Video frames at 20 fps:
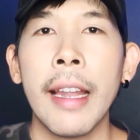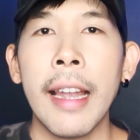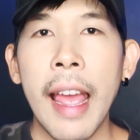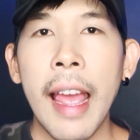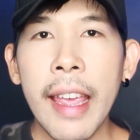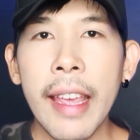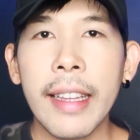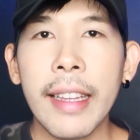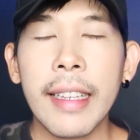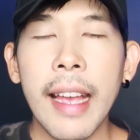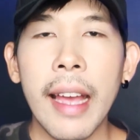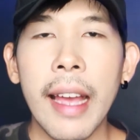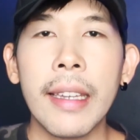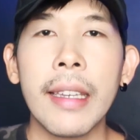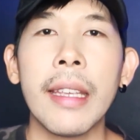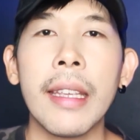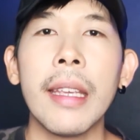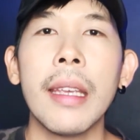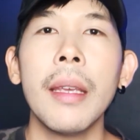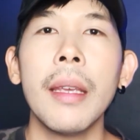และเหตุการ
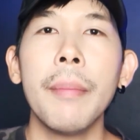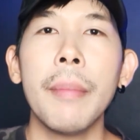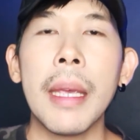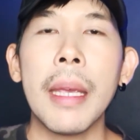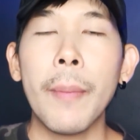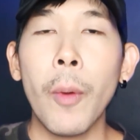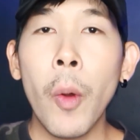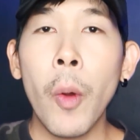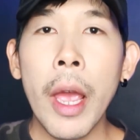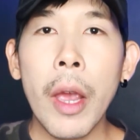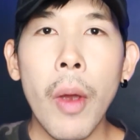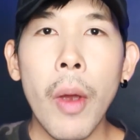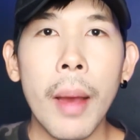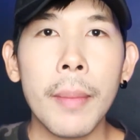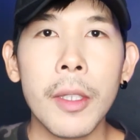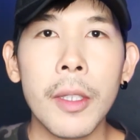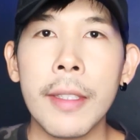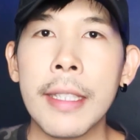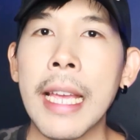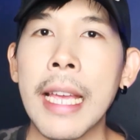ณ์นี้มีผู้ให้ควา
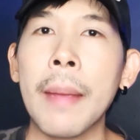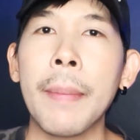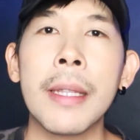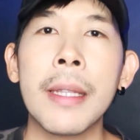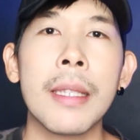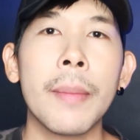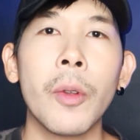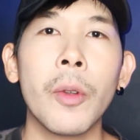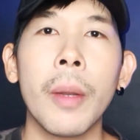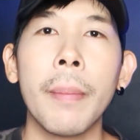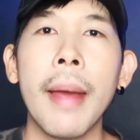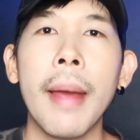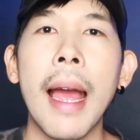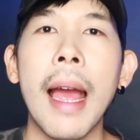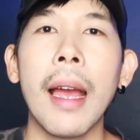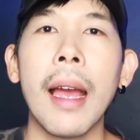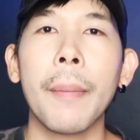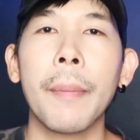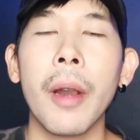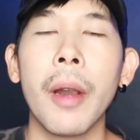มสนใจเป็นจำนวน
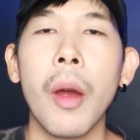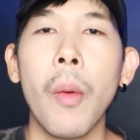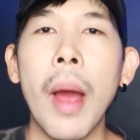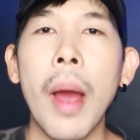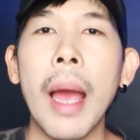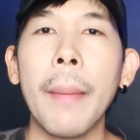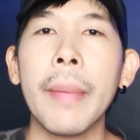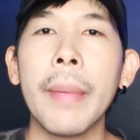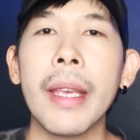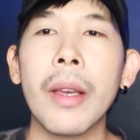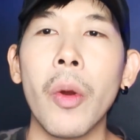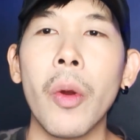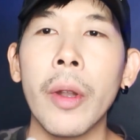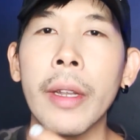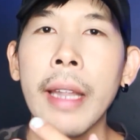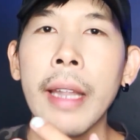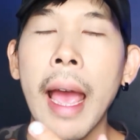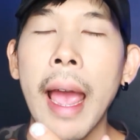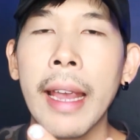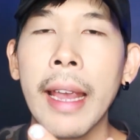มาก เพราะว่ามีค
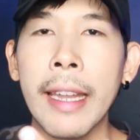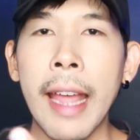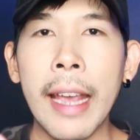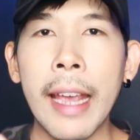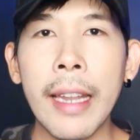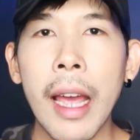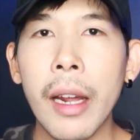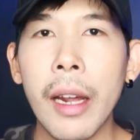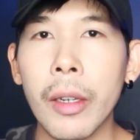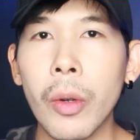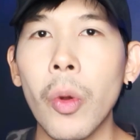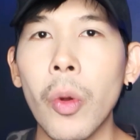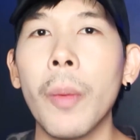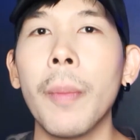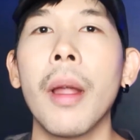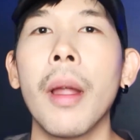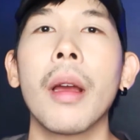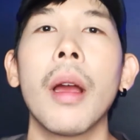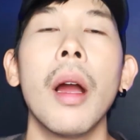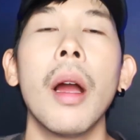นถ่ายได้ทั้งรูป
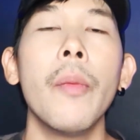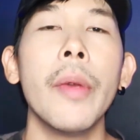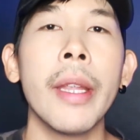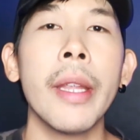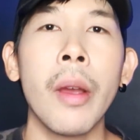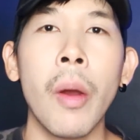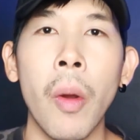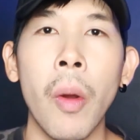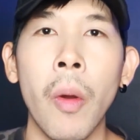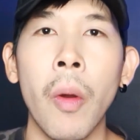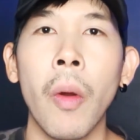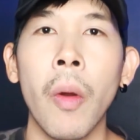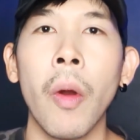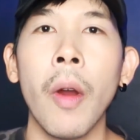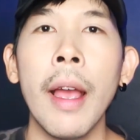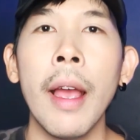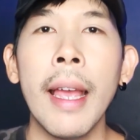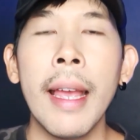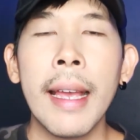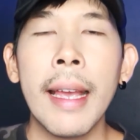แล้วก็วิดีโอ
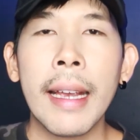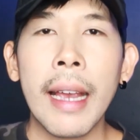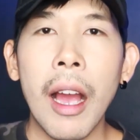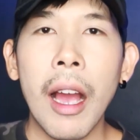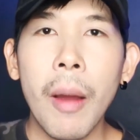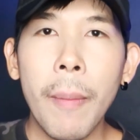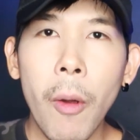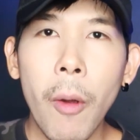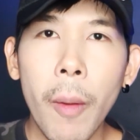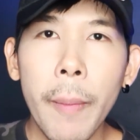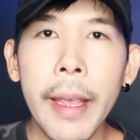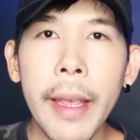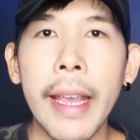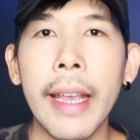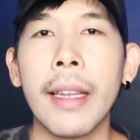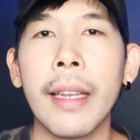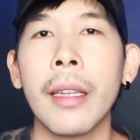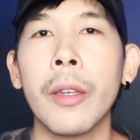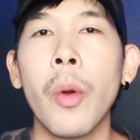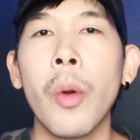เขาพบ
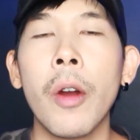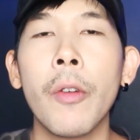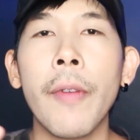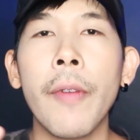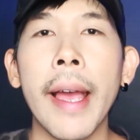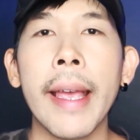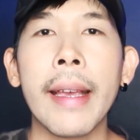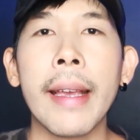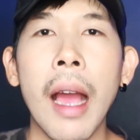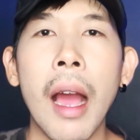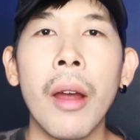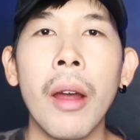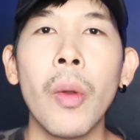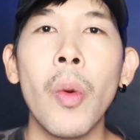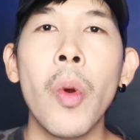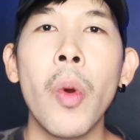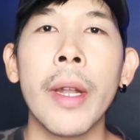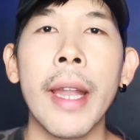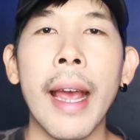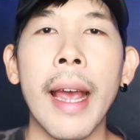เห็นดวงไฟ 9
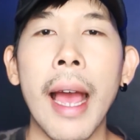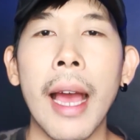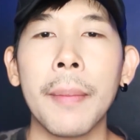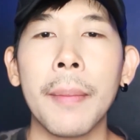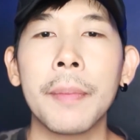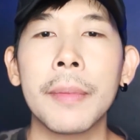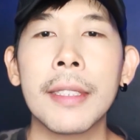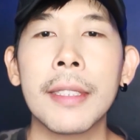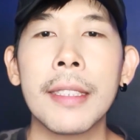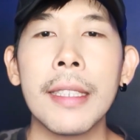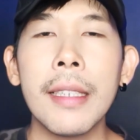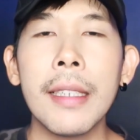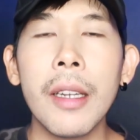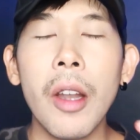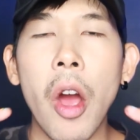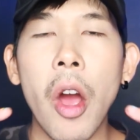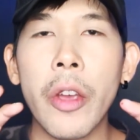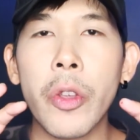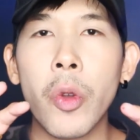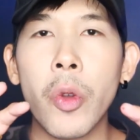ลูกนะครับ ซึ่ง
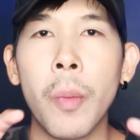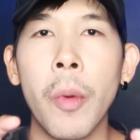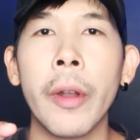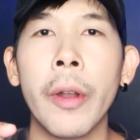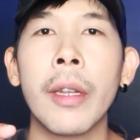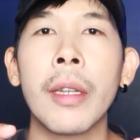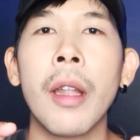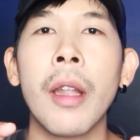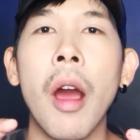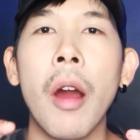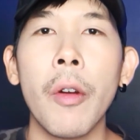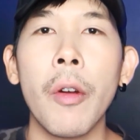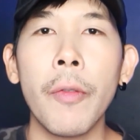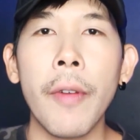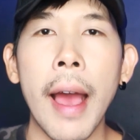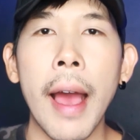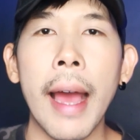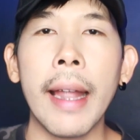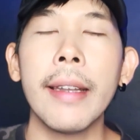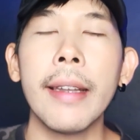ลอยอยู่บนท้อง
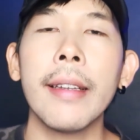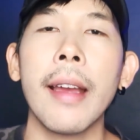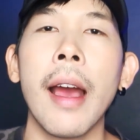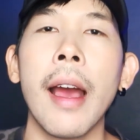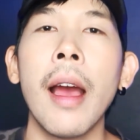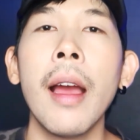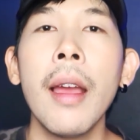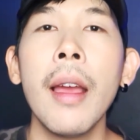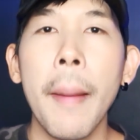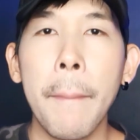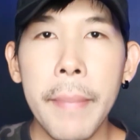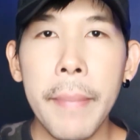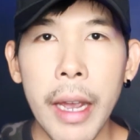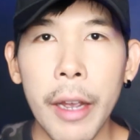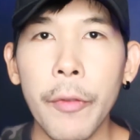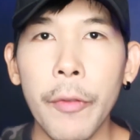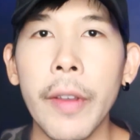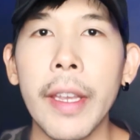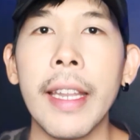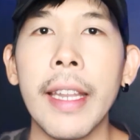ฟ้าเหนือเมื
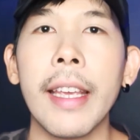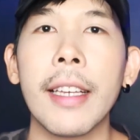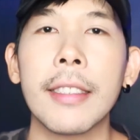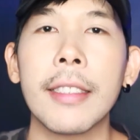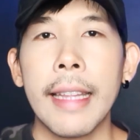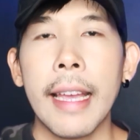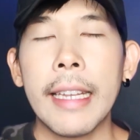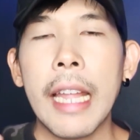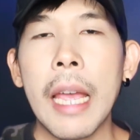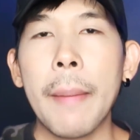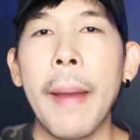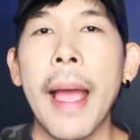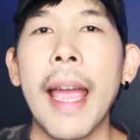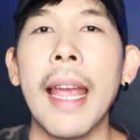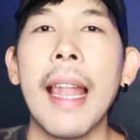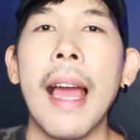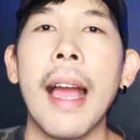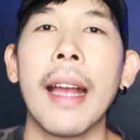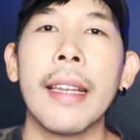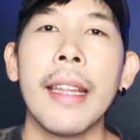องฟีนิกซ์แต่ในภา
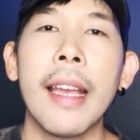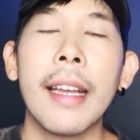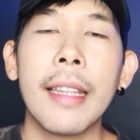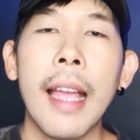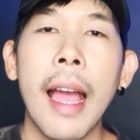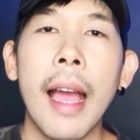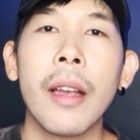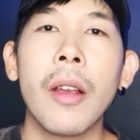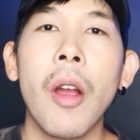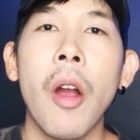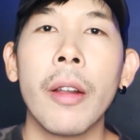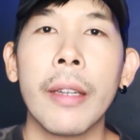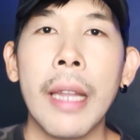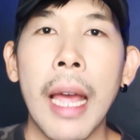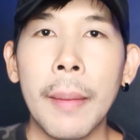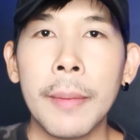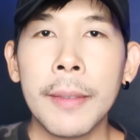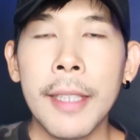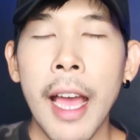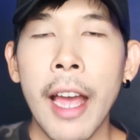ยหลังเนี่ย ทางกอง
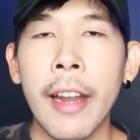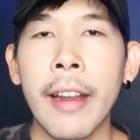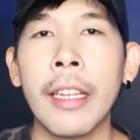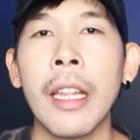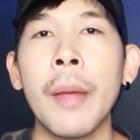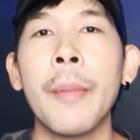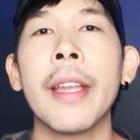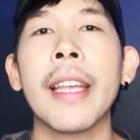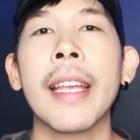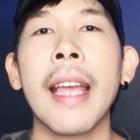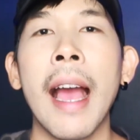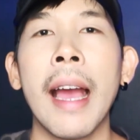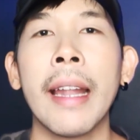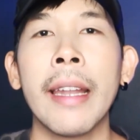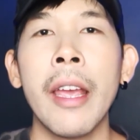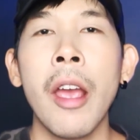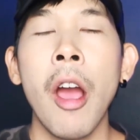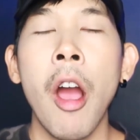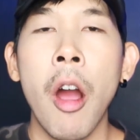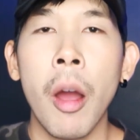ทัพสหรัฐอเมริกา
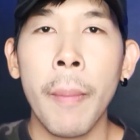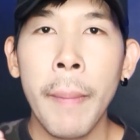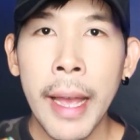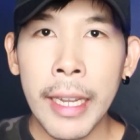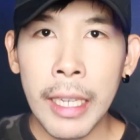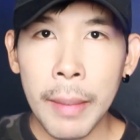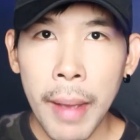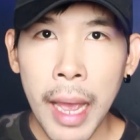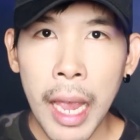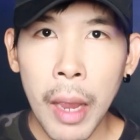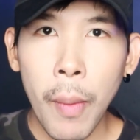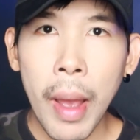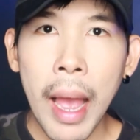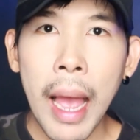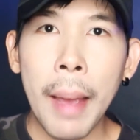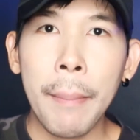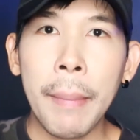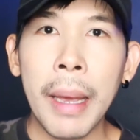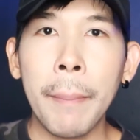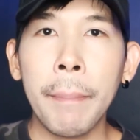ได้ออกมาอธิบาย
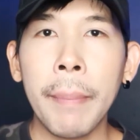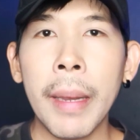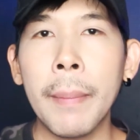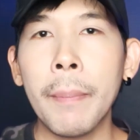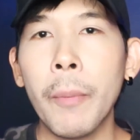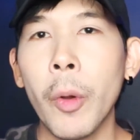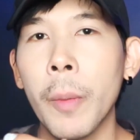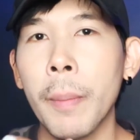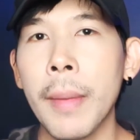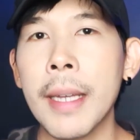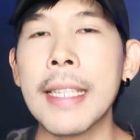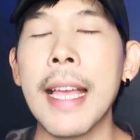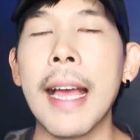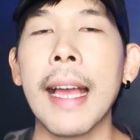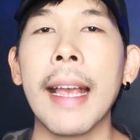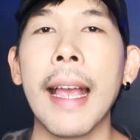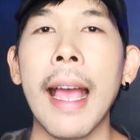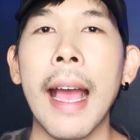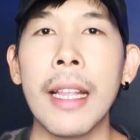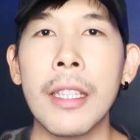ว่ามันเป็นผลมาจา
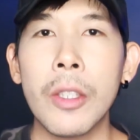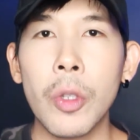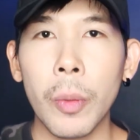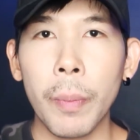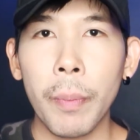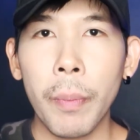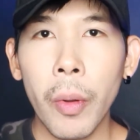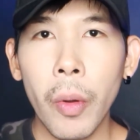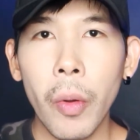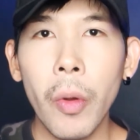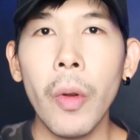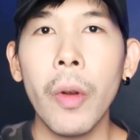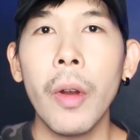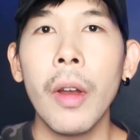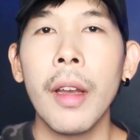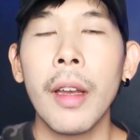กการจุดพลุ